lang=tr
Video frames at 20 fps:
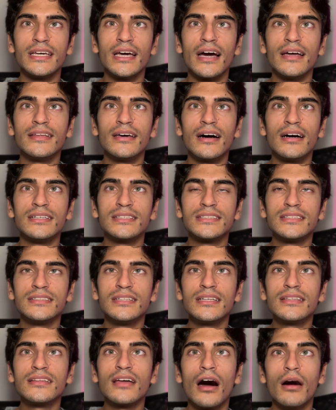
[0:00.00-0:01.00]
Yani
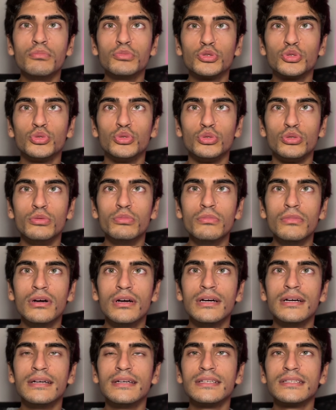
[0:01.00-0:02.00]
aslında tam sürüm
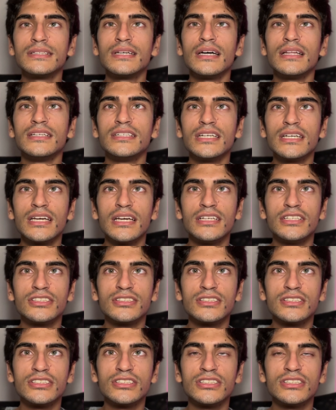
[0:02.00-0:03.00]
sadece
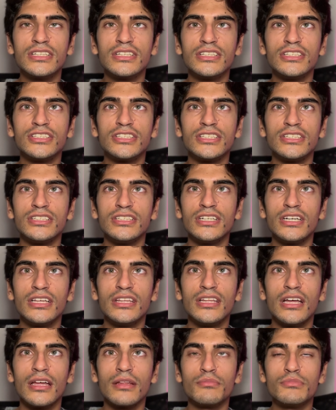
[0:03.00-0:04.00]
geliştiriciler için
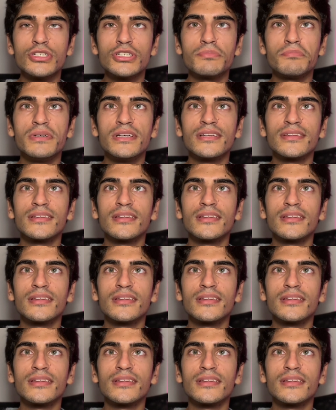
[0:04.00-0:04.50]
yayınlanmış bir